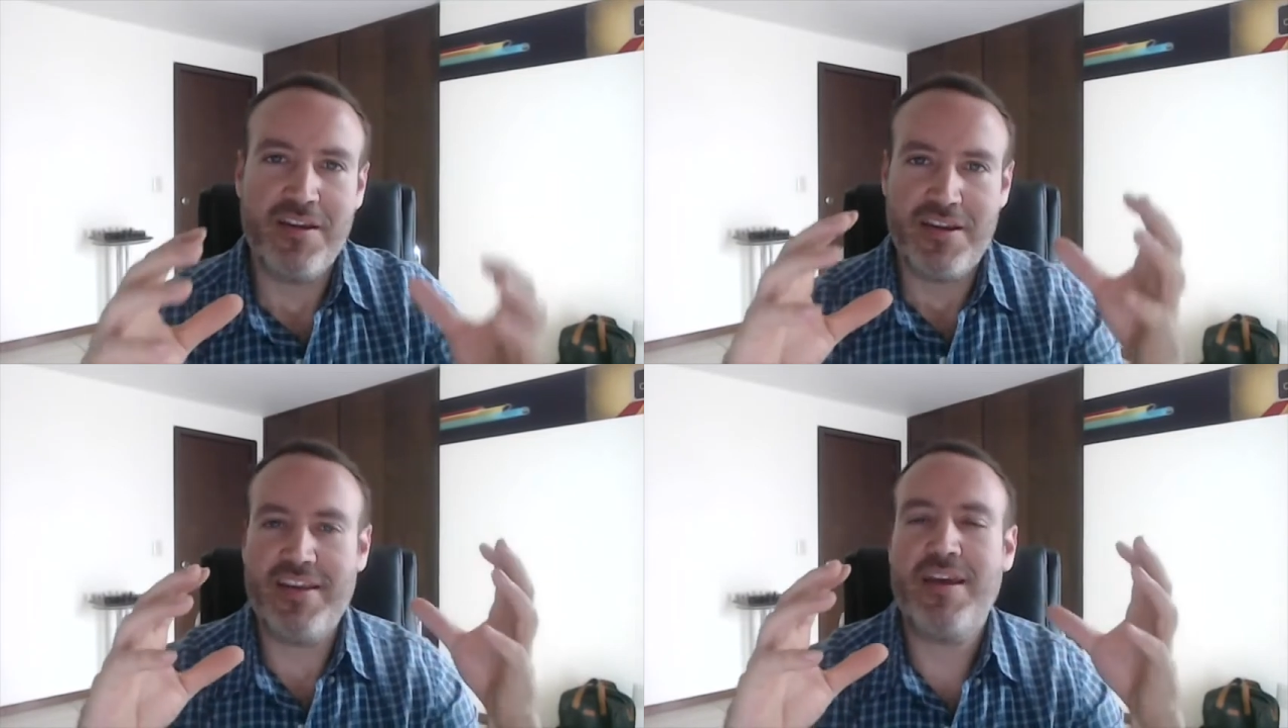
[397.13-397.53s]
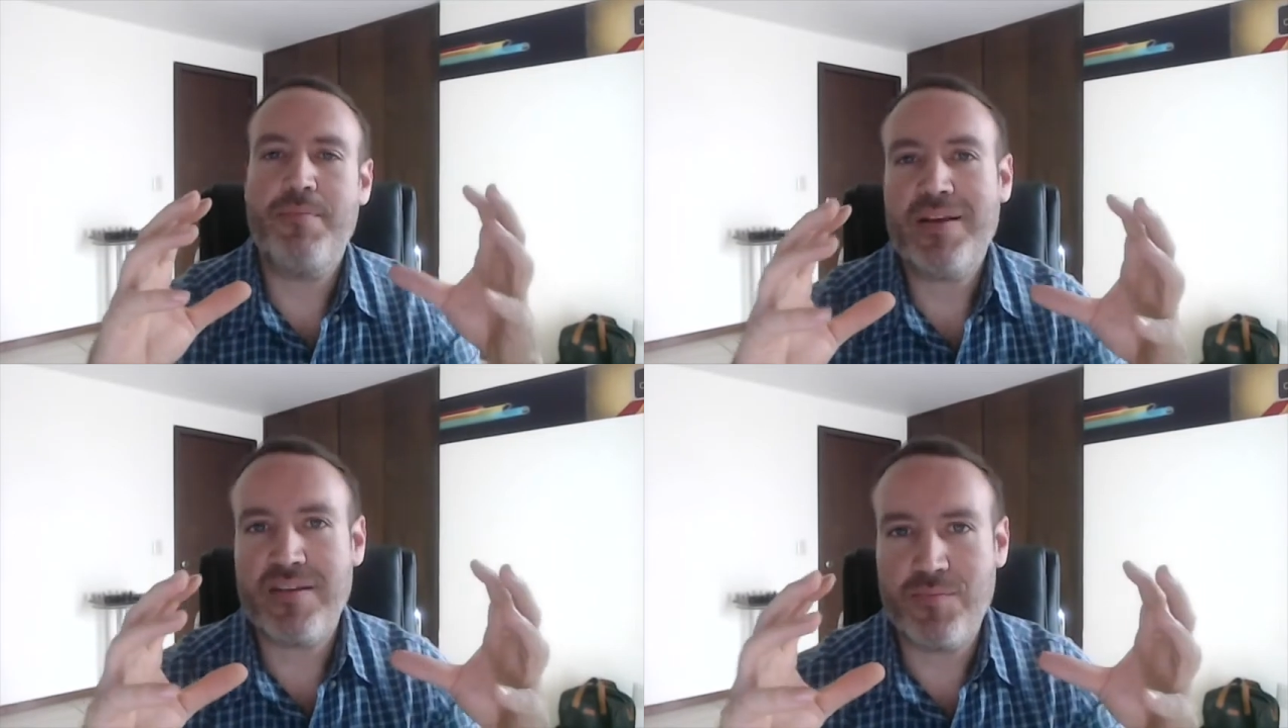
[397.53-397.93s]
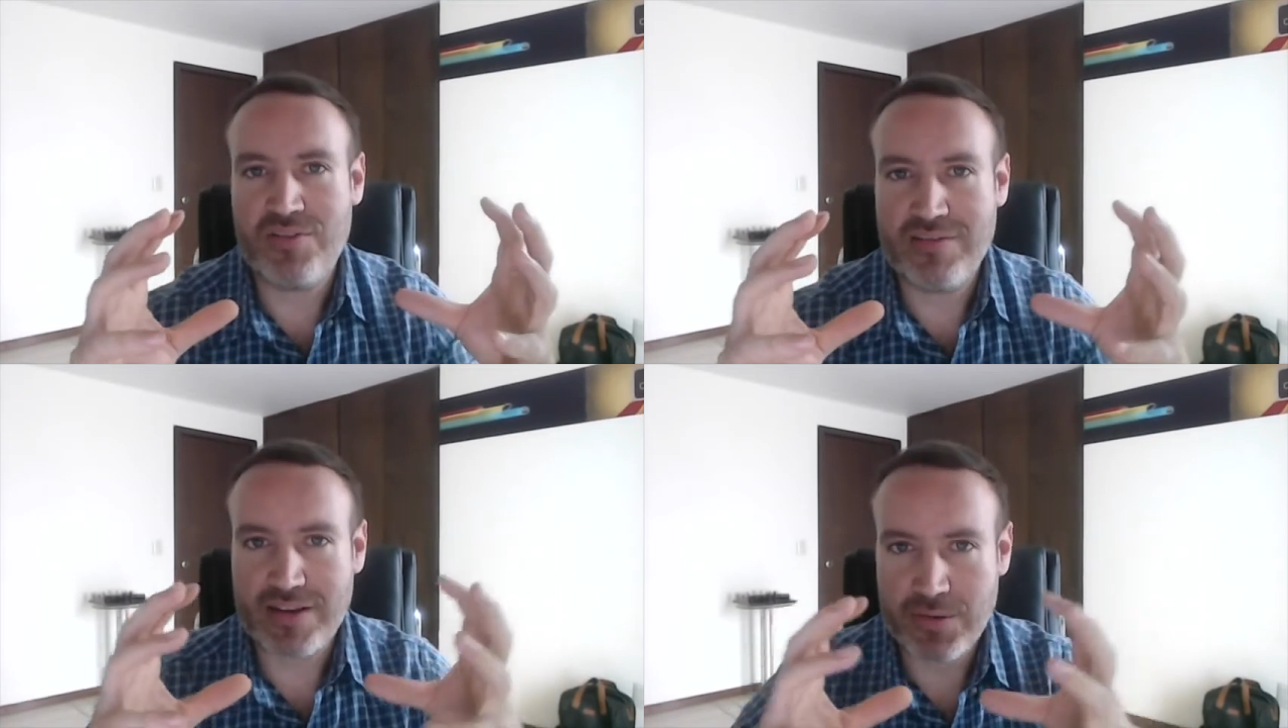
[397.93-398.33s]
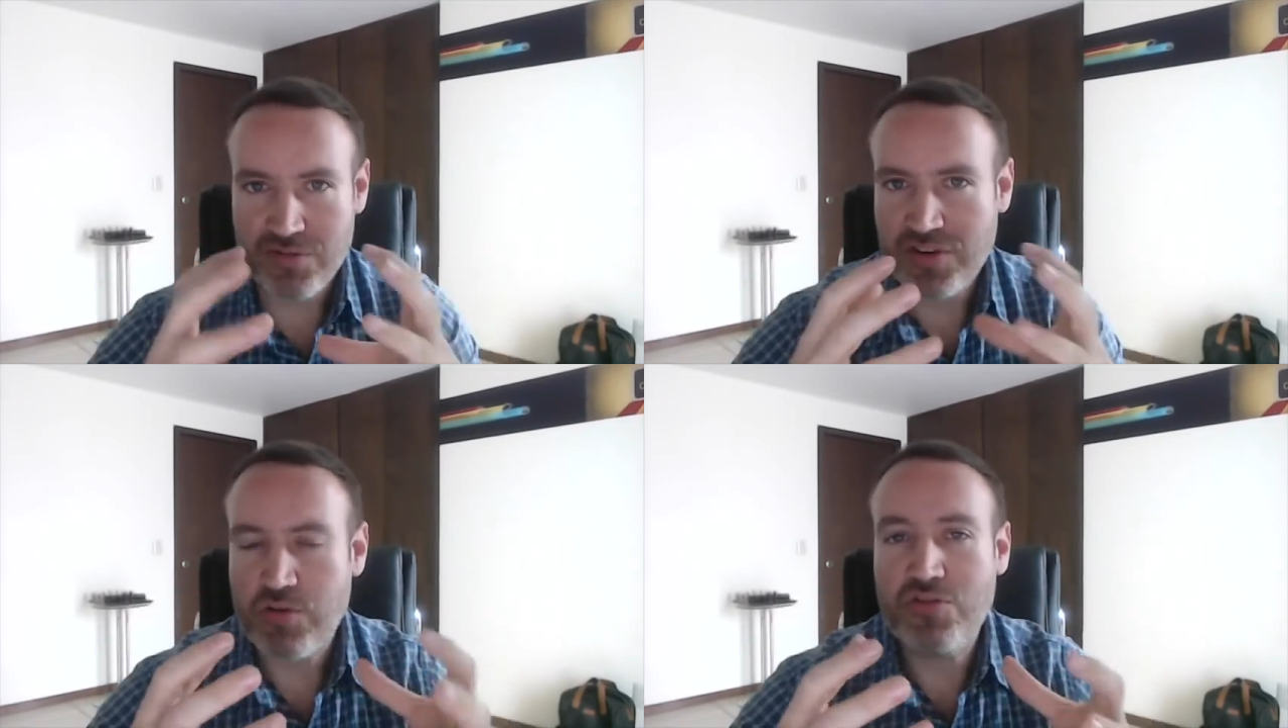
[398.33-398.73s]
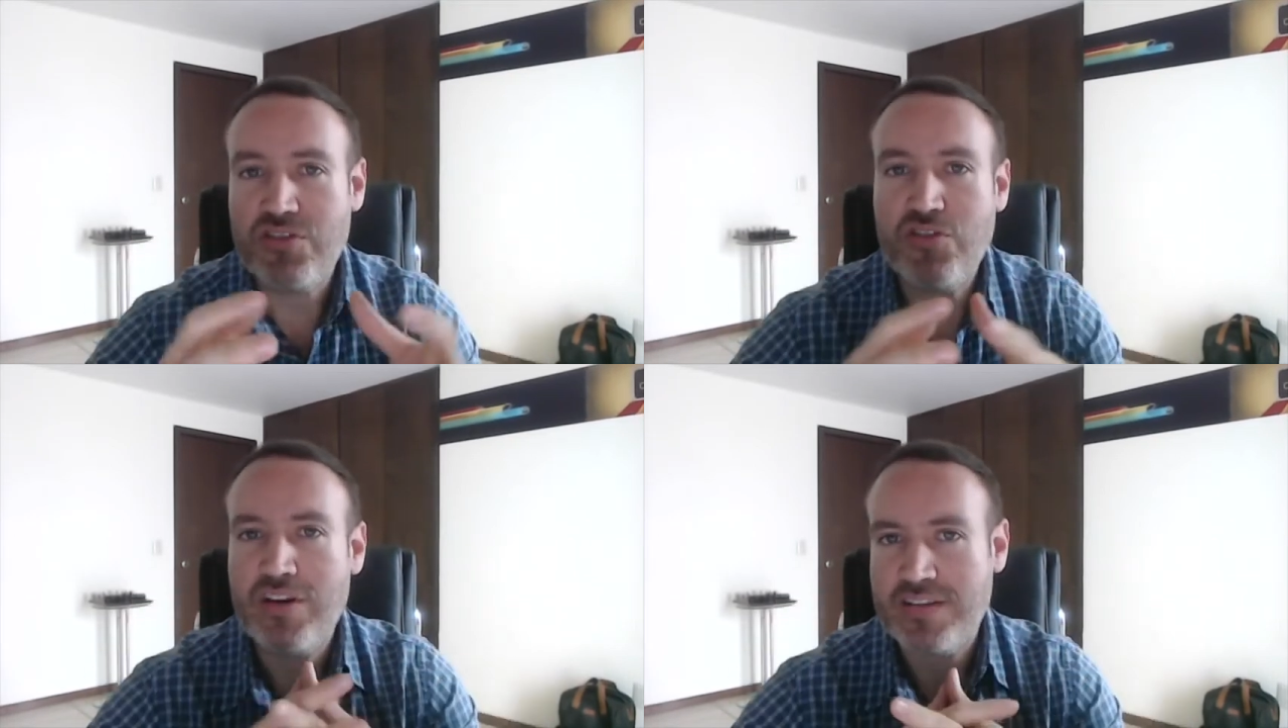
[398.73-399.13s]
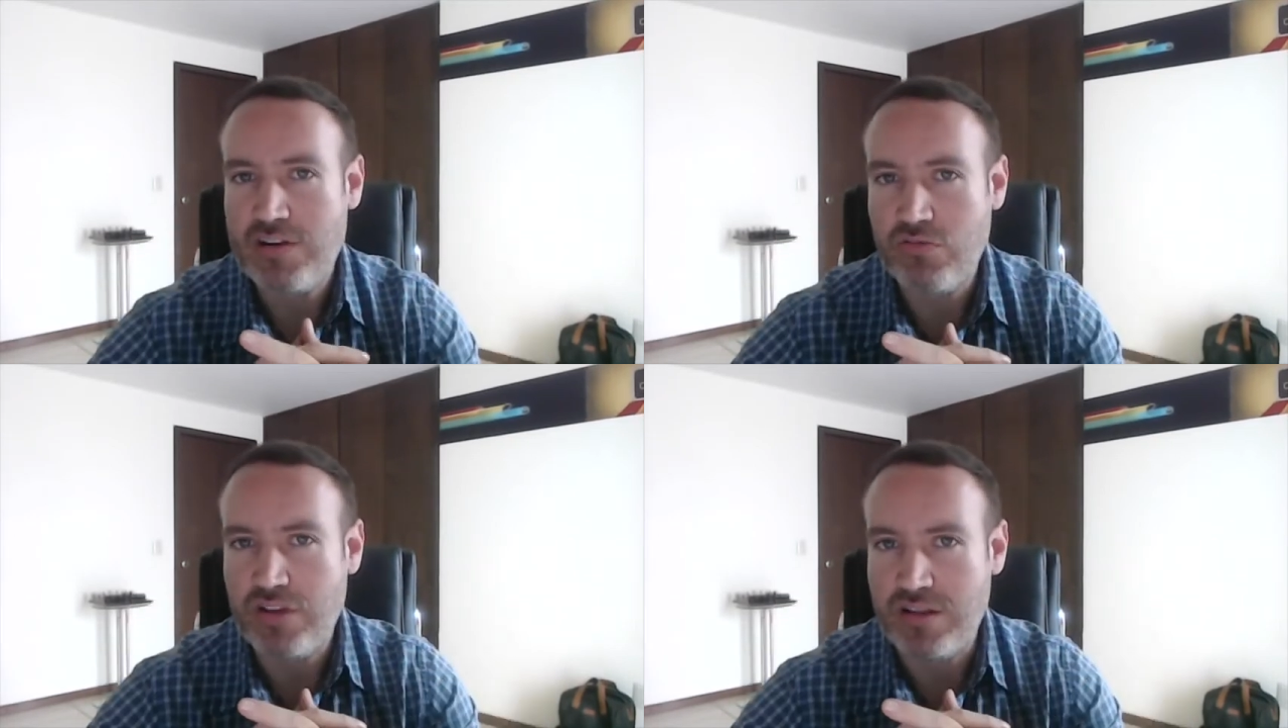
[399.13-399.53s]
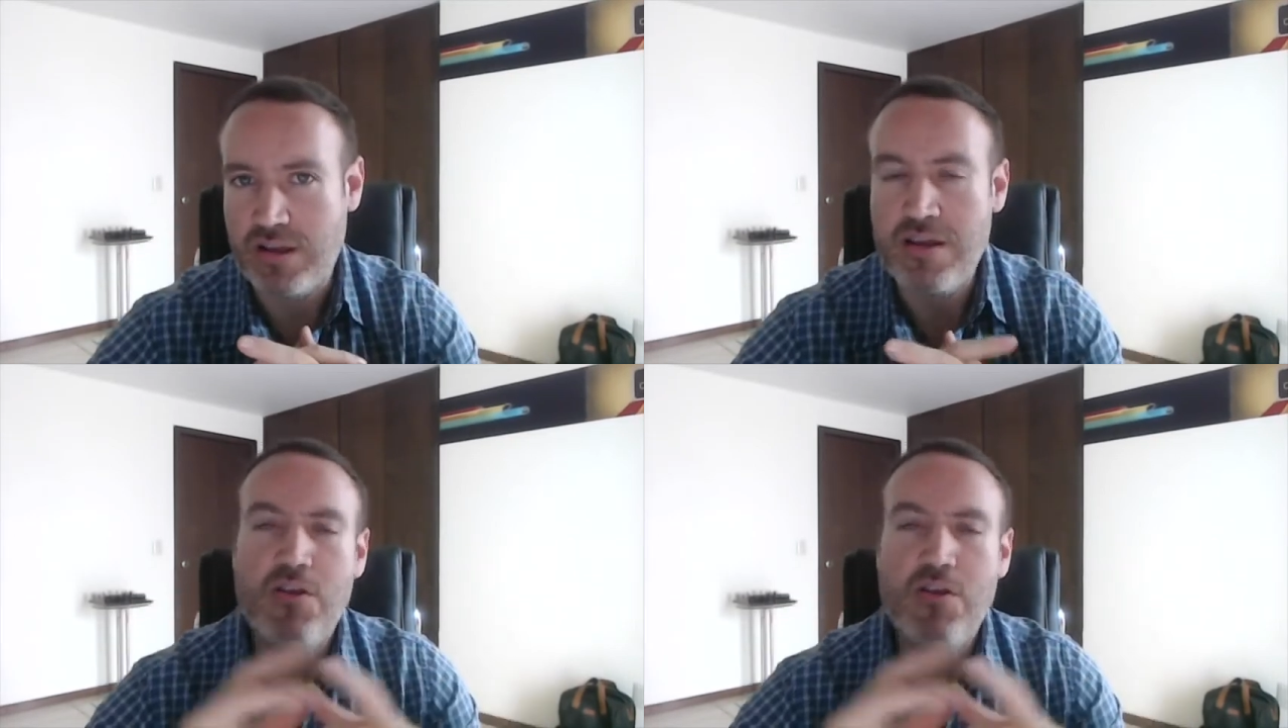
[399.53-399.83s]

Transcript: ¿Y qué pasa? Pues el cerebro se condiciona a esa rutina.